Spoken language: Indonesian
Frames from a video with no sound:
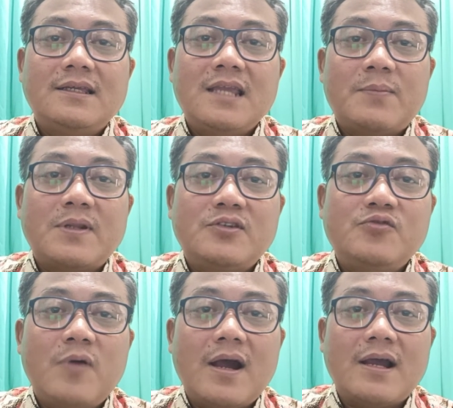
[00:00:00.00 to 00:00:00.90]
ia
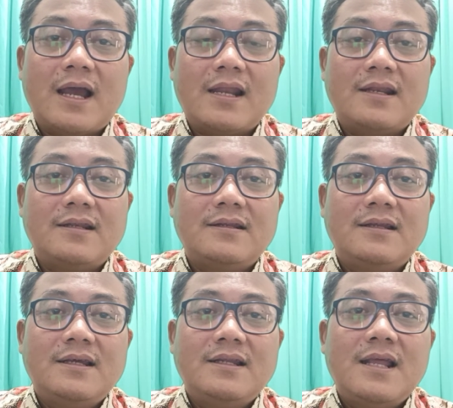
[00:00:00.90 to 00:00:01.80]
perjuangkan
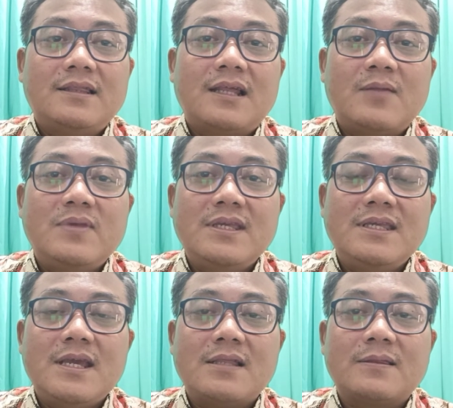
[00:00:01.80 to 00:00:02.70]
dan terlebih
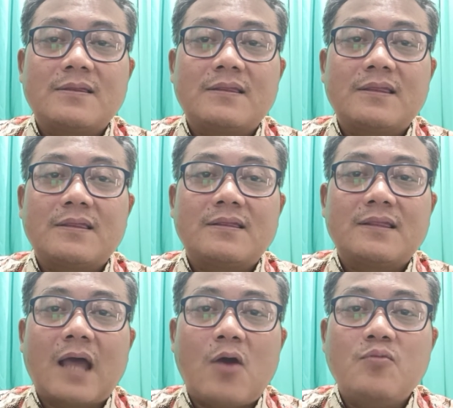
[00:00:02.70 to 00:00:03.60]
ia
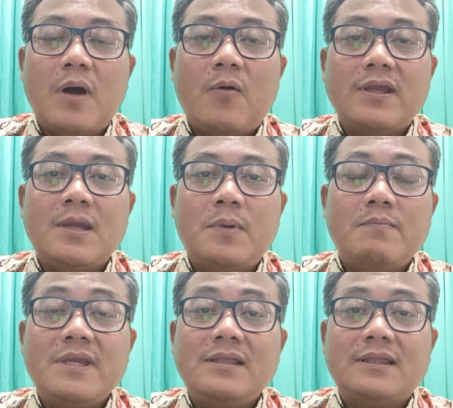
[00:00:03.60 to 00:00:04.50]
tahu bahwa ia
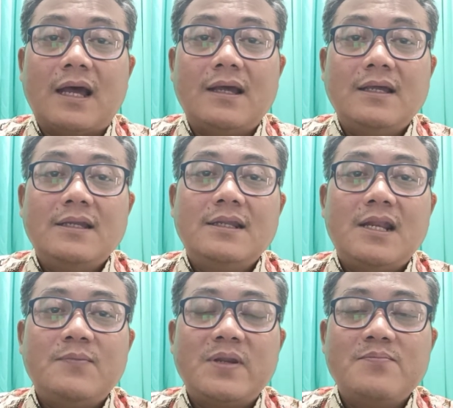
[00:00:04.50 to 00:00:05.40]
meminta
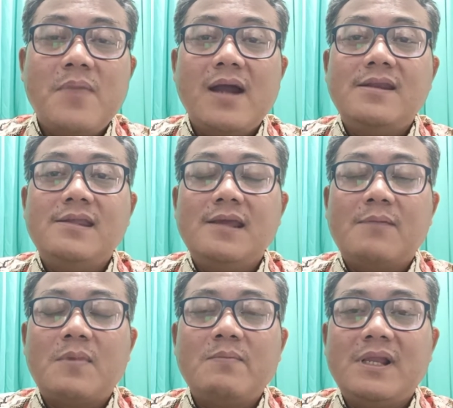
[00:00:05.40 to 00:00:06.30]
dari pribadi yang
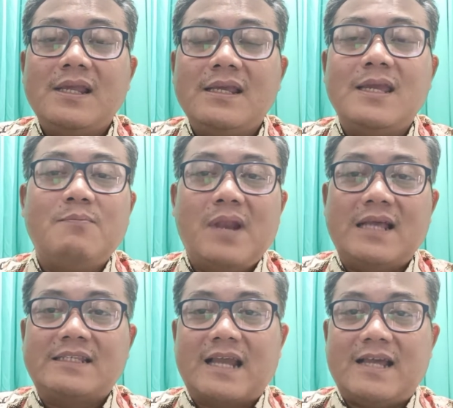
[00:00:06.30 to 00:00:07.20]
memiliki
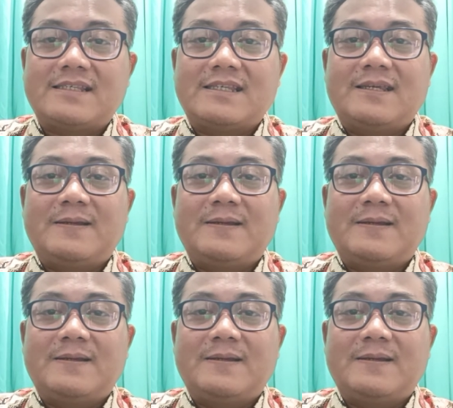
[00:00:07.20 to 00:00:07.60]
belas kasih